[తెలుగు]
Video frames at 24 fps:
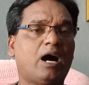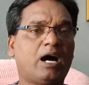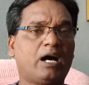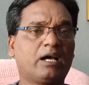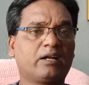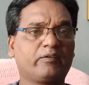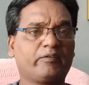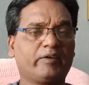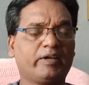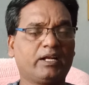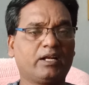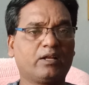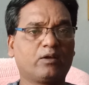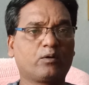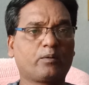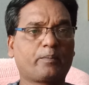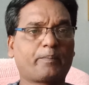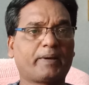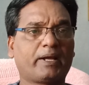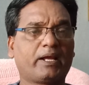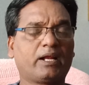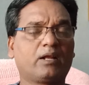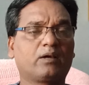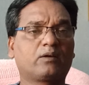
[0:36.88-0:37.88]
ఆరు వేల
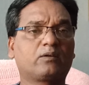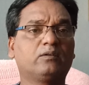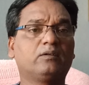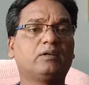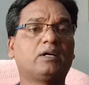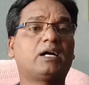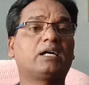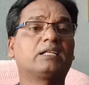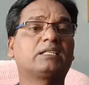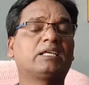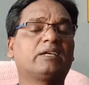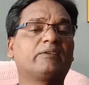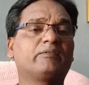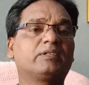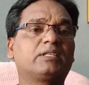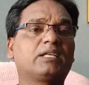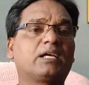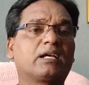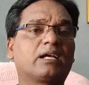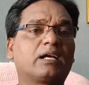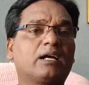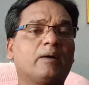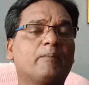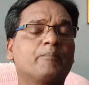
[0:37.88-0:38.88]
రూపాయలకు
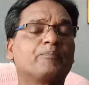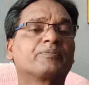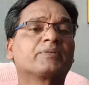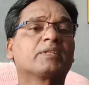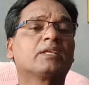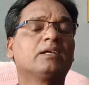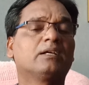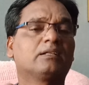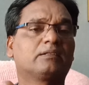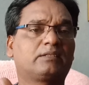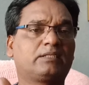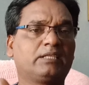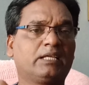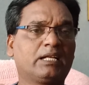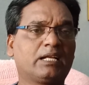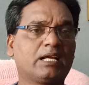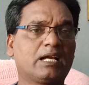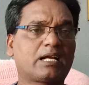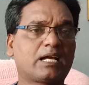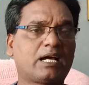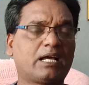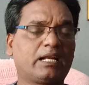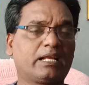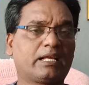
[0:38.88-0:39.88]
అదేవిధంగా
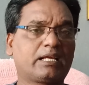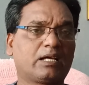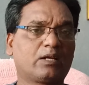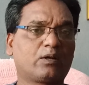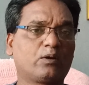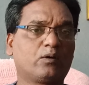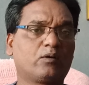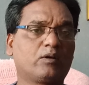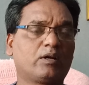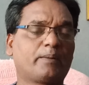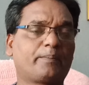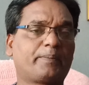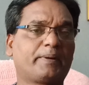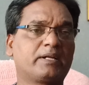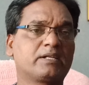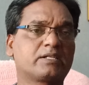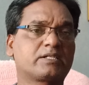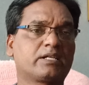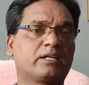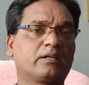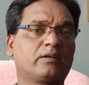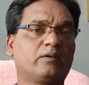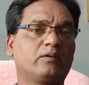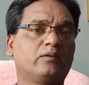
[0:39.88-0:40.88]
దీర్ఘకాలిక రోగుల
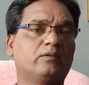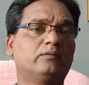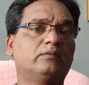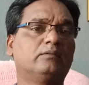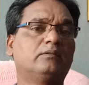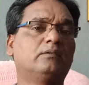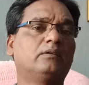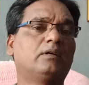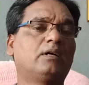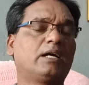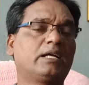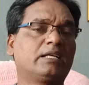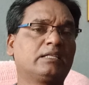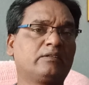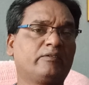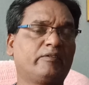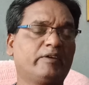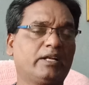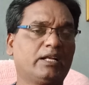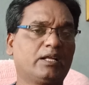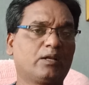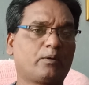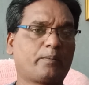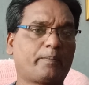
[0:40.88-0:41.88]
పెన్షన్ను ఐదు
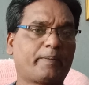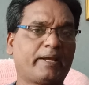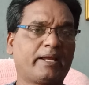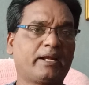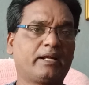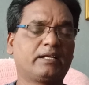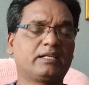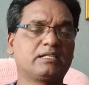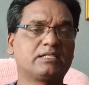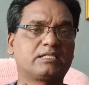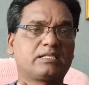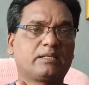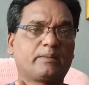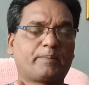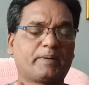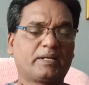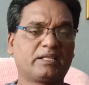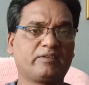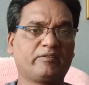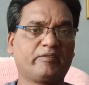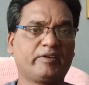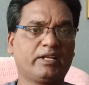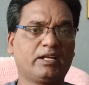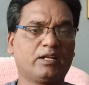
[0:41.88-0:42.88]
వేల రూపాయల నుంచి
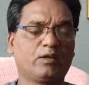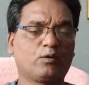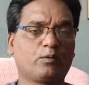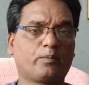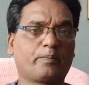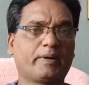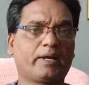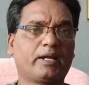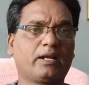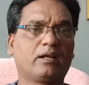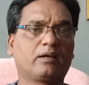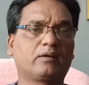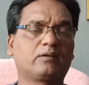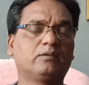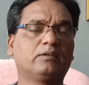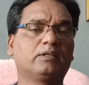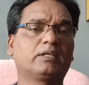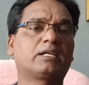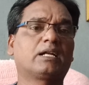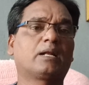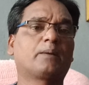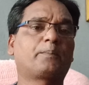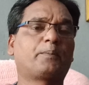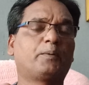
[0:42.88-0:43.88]
పదివేల రూపాయలకు
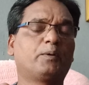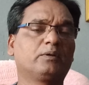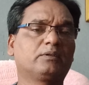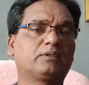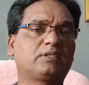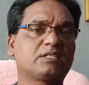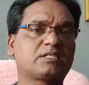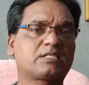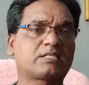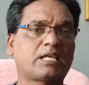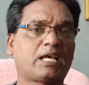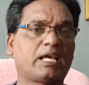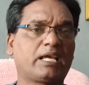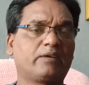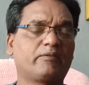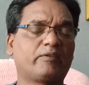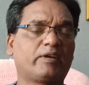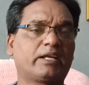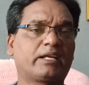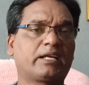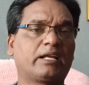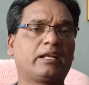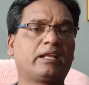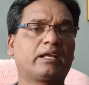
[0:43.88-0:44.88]
ఇక్కడ పూర్తి స్థాయి
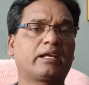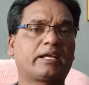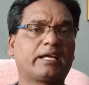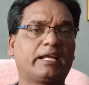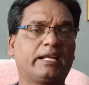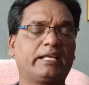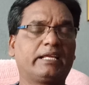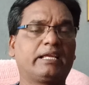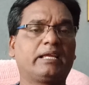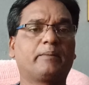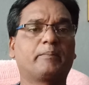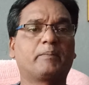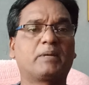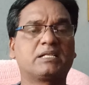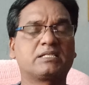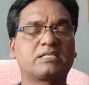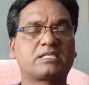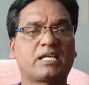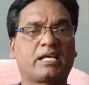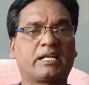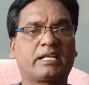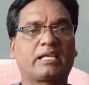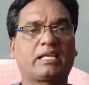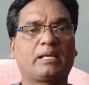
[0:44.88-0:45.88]
వైకల్యం కలిగి
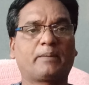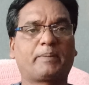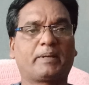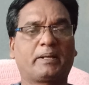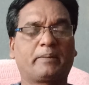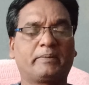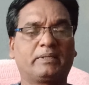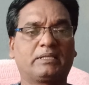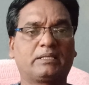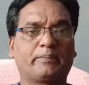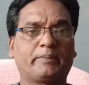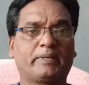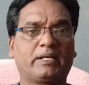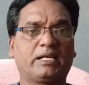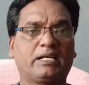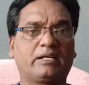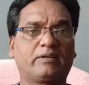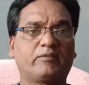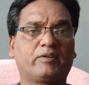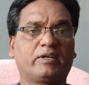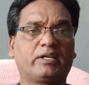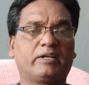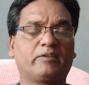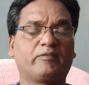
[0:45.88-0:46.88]
మంచానికి
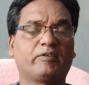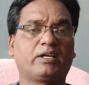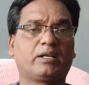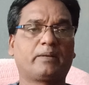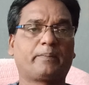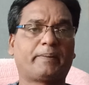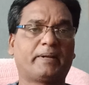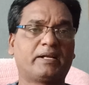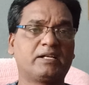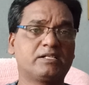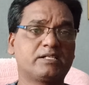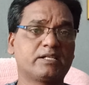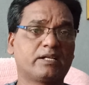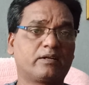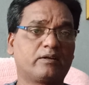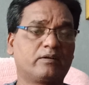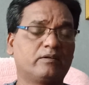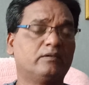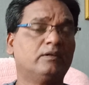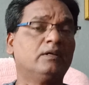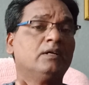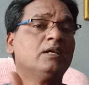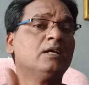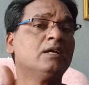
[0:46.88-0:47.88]
పరిమితమైనటువంటి వారి
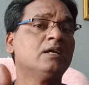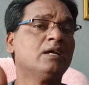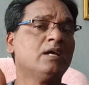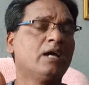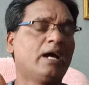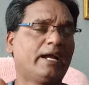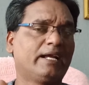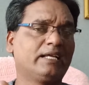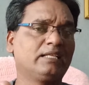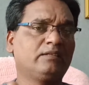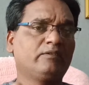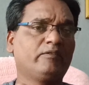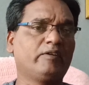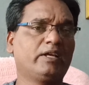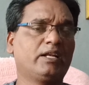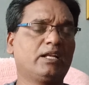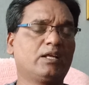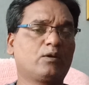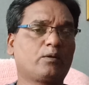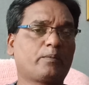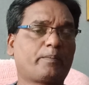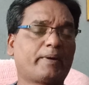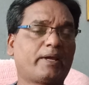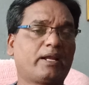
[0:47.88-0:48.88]
పెన్షన్ను ఐదు
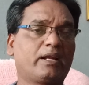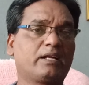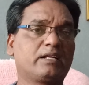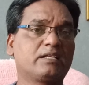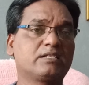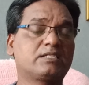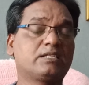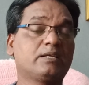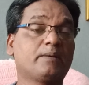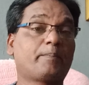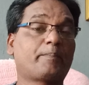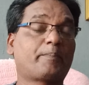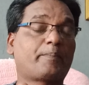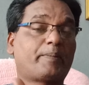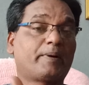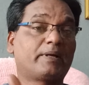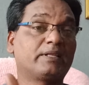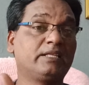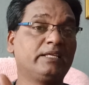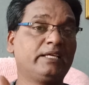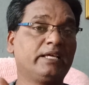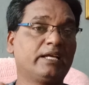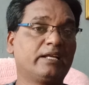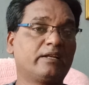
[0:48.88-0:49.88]
వేల రూపాయల నుంచి
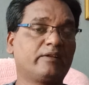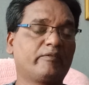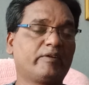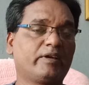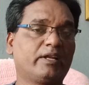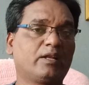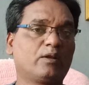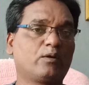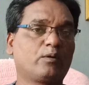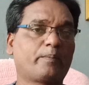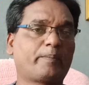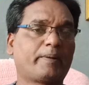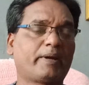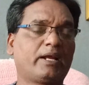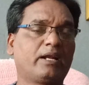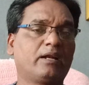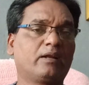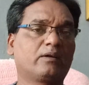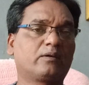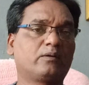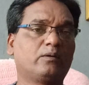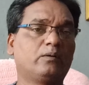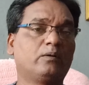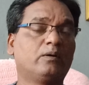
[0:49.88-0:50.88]
పదిహేను వేల
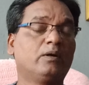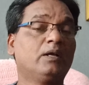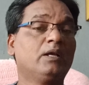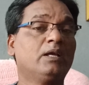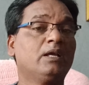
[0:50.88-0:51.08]
రూపాయలకు